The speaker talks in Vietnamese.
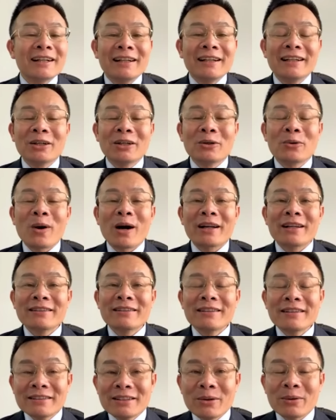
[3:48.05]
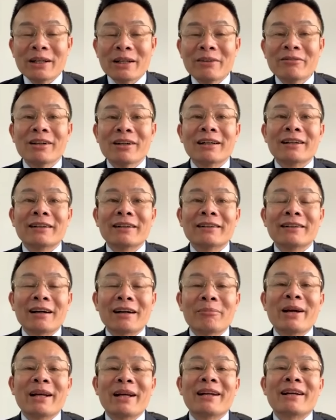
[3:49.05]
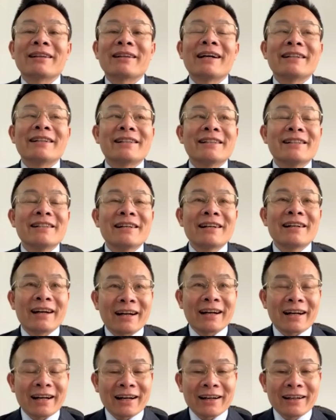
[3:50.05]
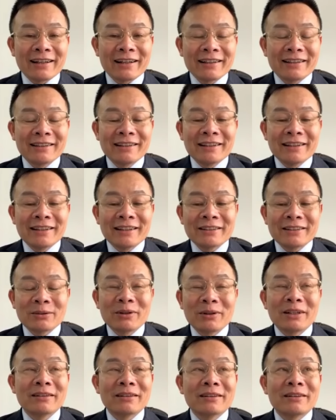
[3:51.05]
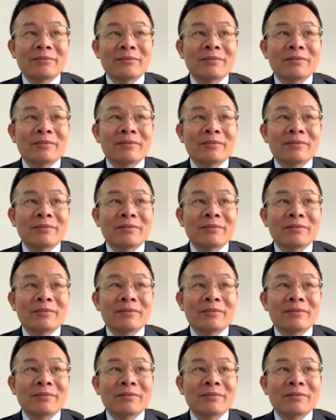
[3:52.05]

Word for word: liên quan đến rất nhiều lĩnh vực đặc biệt là tài chính ngân hàng Đấy, trong cái,